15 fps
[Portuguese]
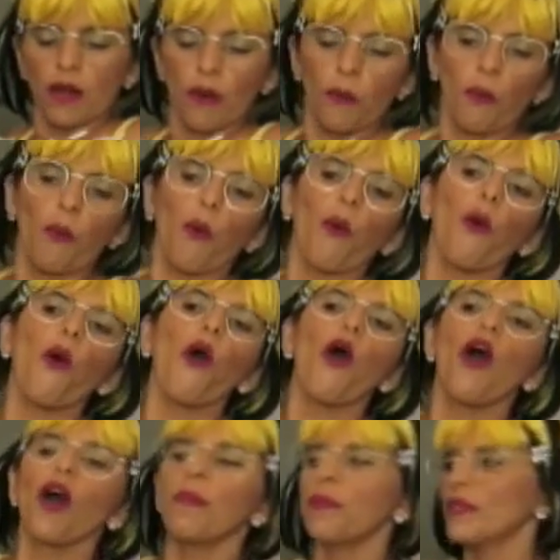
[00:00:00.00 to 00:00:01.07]
o
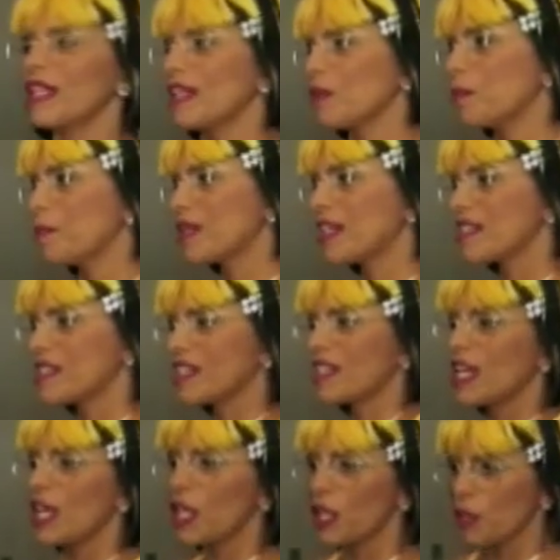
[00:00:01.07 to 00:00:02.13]
corpo da nobreza
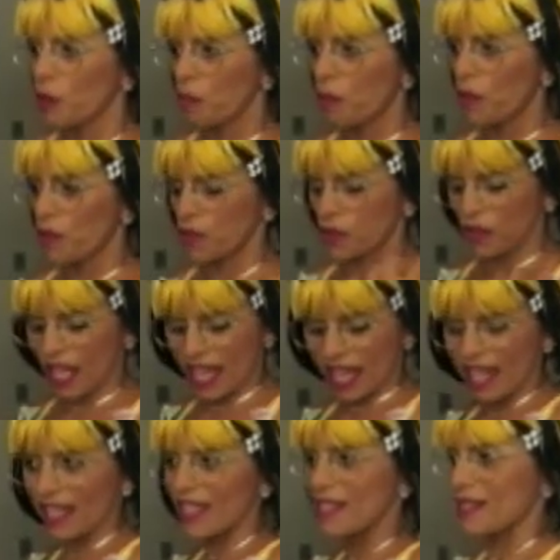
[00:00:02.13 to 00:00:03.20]
e o bolso da
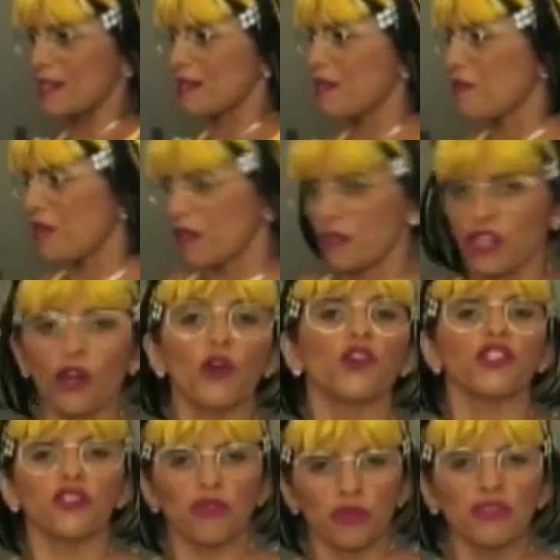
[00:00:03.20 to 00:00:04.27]
realeza. Você vê que eu já gosto
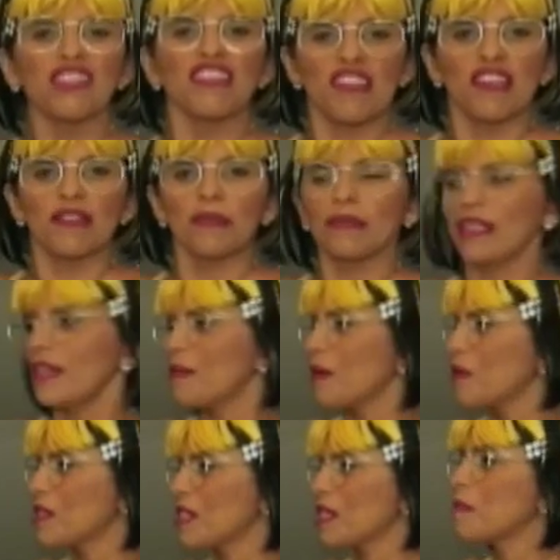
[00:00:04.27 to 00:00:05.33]
do dinheiro, né? Uma
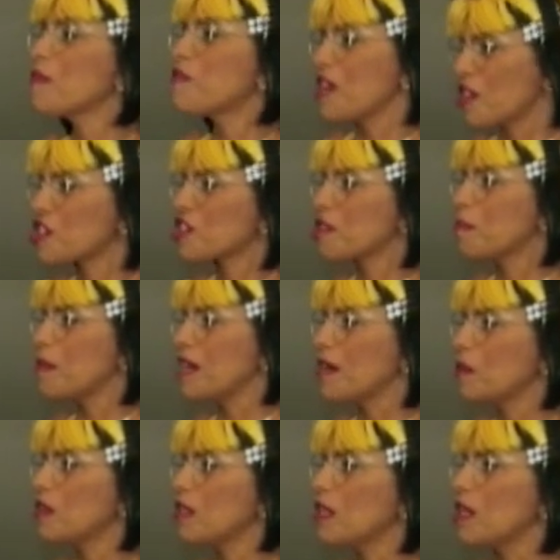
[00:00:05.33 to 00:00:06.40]
coisa que me veste bem é o
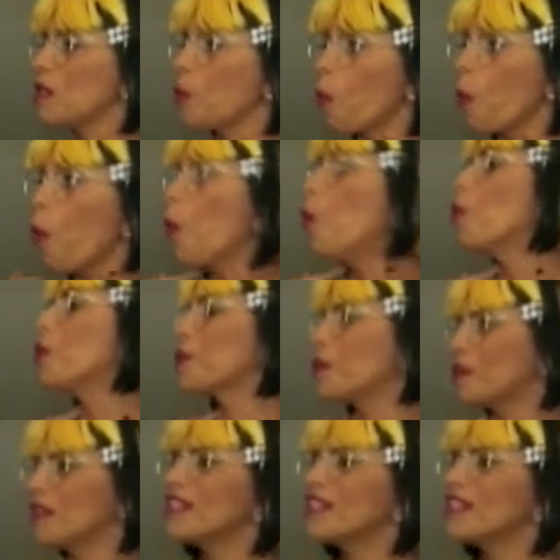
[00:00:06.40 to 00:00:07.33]
dinheiro, o ouro.